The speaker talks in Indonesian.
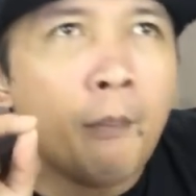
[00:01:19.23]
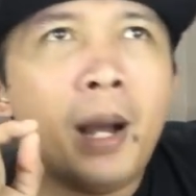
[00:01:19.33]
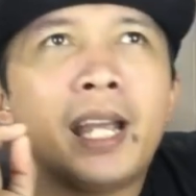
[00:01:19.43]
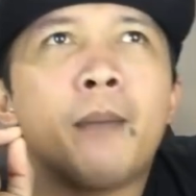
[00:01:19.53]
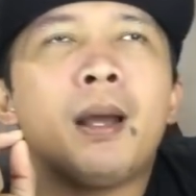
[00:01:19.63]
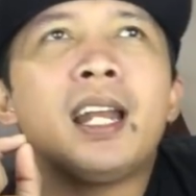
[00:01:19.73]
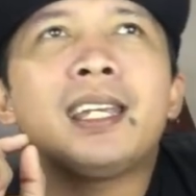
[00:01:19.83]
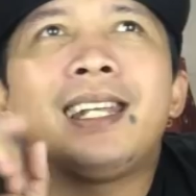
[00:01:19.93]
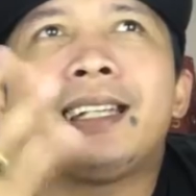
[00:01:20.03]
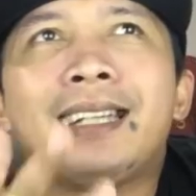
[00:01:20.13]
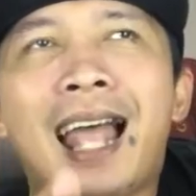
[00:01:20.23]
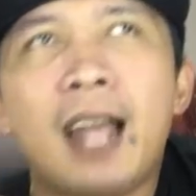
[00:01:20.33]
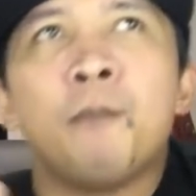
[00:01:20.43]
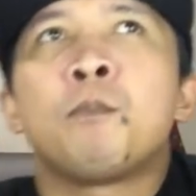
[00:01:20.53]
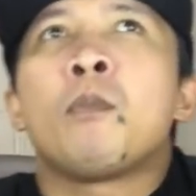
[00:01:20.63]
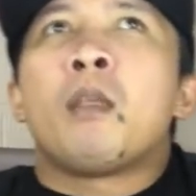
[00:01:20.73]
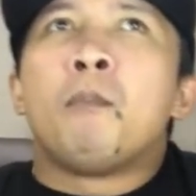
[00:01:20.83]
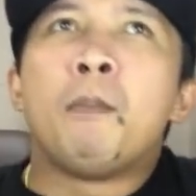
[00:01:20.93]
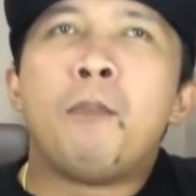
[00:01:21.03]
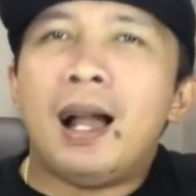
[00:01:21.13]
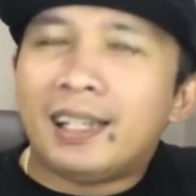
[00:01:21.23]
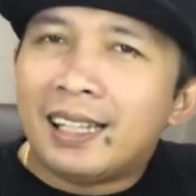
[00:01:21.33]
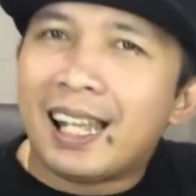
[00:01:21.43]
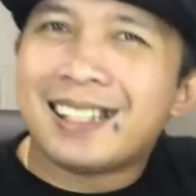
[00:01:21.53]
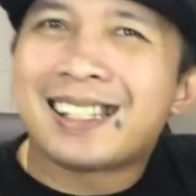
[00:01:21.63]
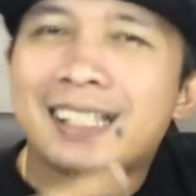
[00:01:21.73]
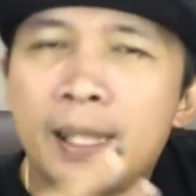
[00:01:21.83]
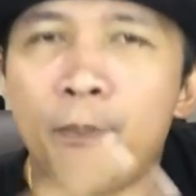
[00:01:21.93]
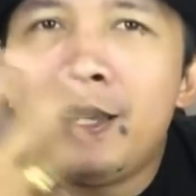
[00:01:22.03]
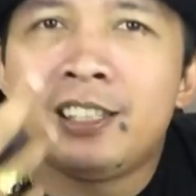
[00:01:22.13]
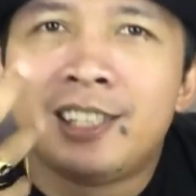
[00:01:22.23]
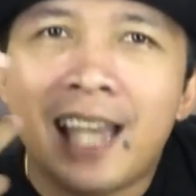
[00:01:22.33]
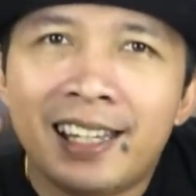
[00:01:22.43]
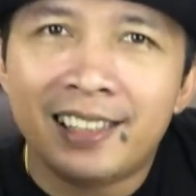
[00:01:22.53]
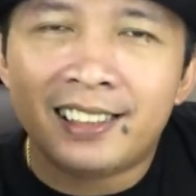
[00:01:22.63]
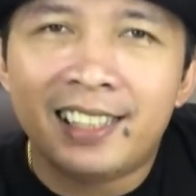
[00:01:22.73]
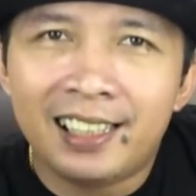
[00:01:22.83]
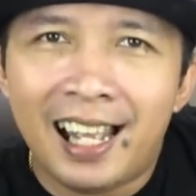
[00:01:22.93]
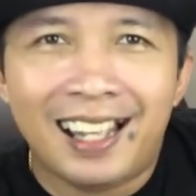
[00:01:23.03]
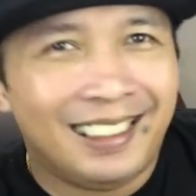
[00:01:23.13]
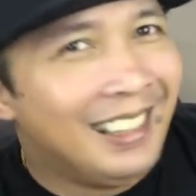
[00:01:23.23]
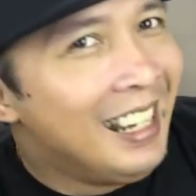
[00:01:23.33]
Bagaimana kita membangkitkan sleeping giant kita.